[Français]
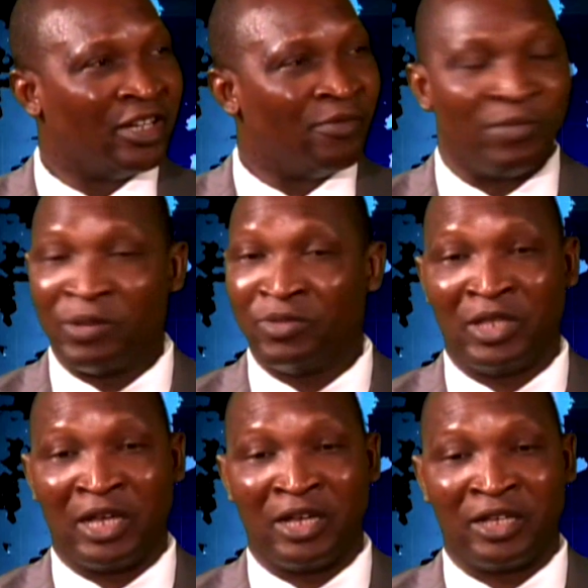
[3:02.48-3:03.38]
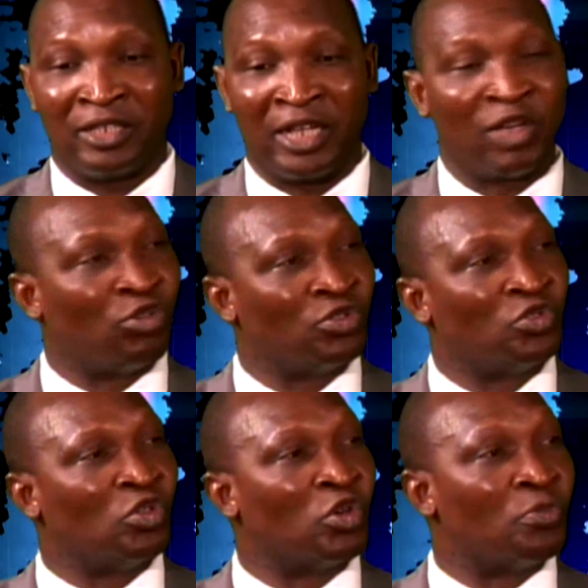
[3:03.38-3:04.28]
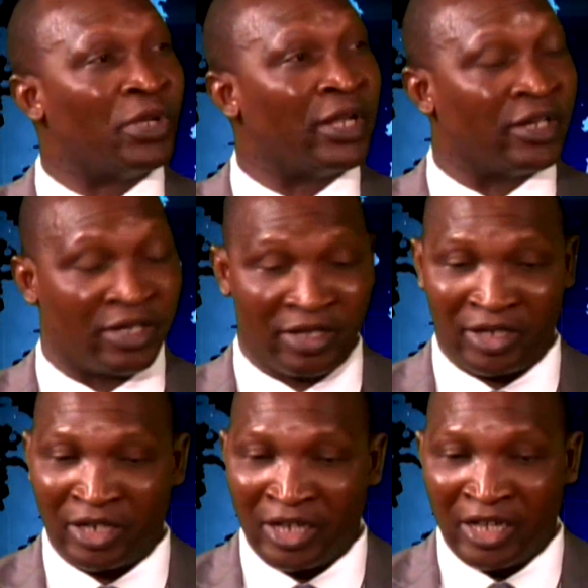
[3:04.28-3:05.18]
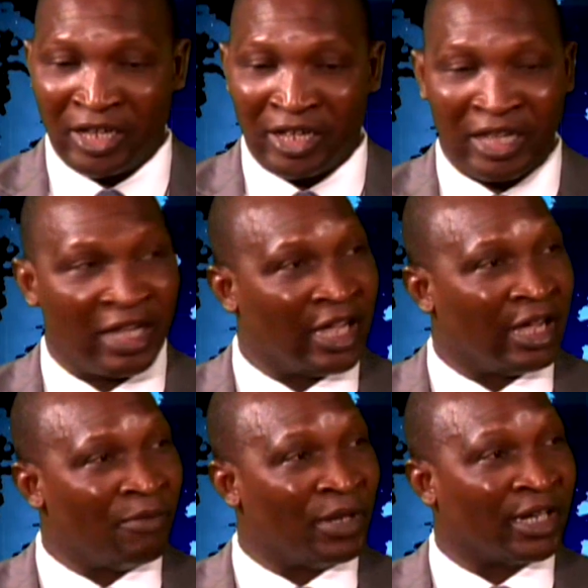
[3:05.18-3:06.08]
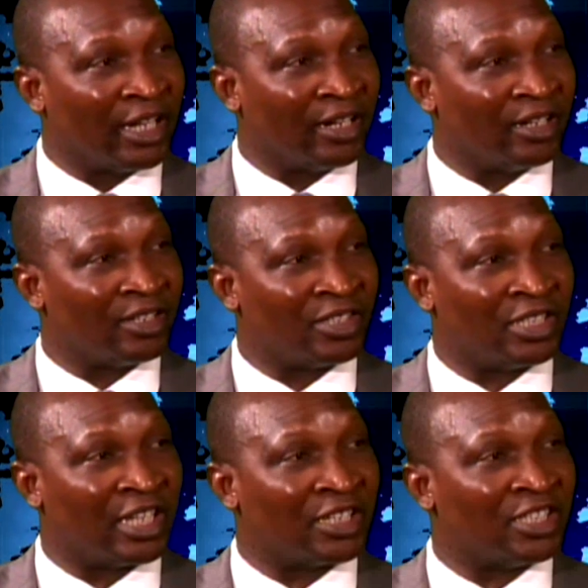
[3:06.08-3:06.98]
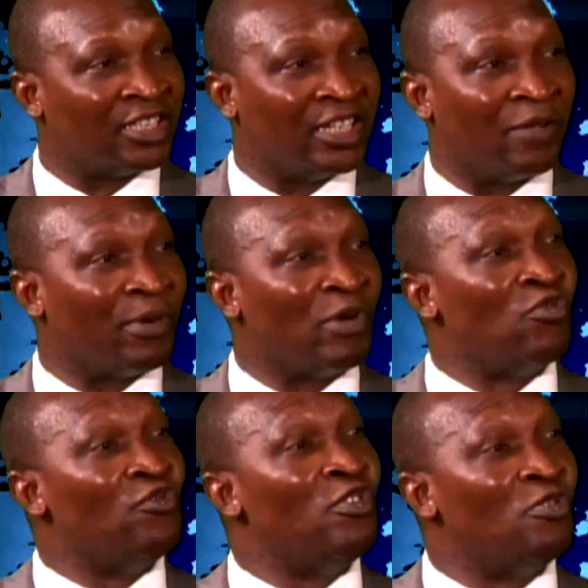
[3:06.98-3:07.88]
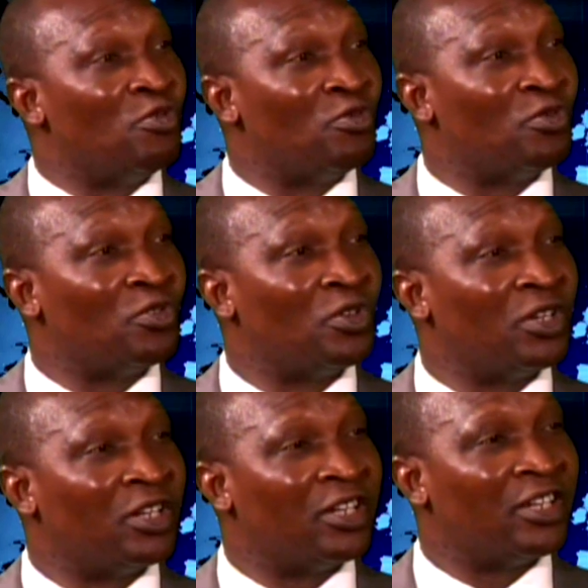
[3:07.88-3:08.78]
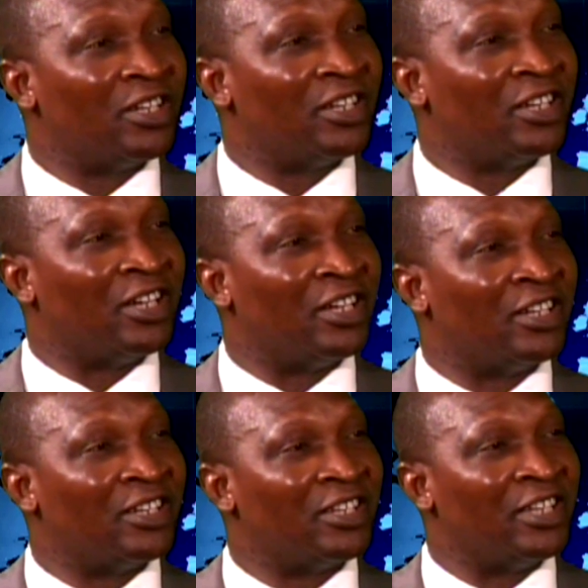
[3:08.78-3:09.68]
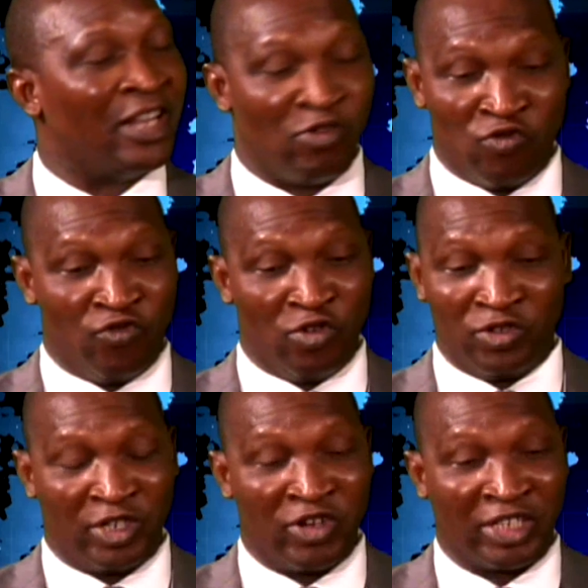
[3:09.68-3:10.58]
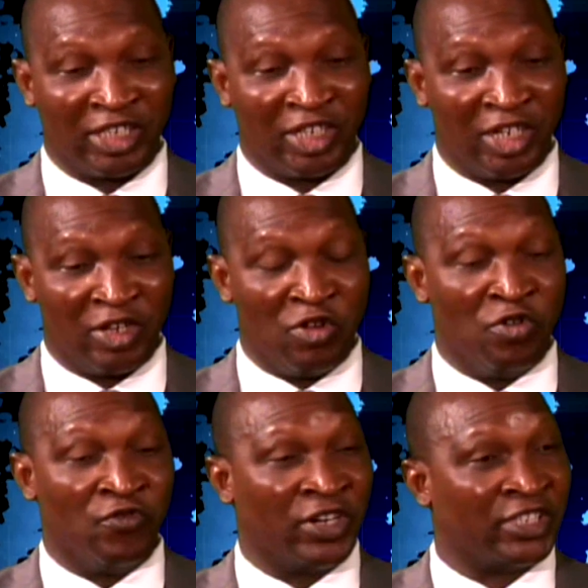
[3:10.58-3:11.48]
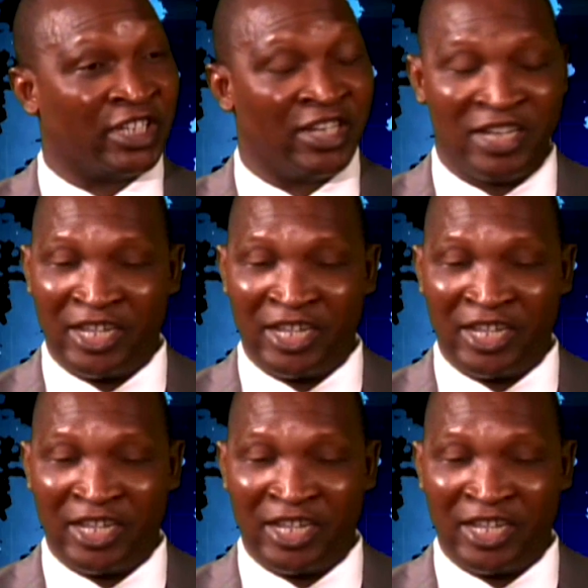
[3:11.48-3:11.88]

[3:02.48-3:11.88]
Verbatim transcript: même dans, les constitutions européennes et euh, américaines. Cet article n'est pas nouveau. Hein. Il est nouveau, c'est un article universel.